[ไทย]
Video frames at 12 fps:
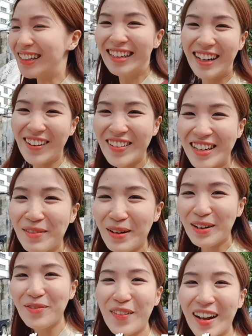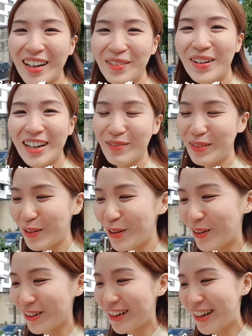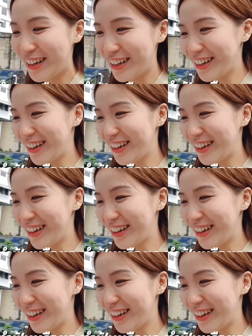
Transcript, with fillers: เดี๋ยวอันนี้มาทำฟันหรือมารีวิวของกิน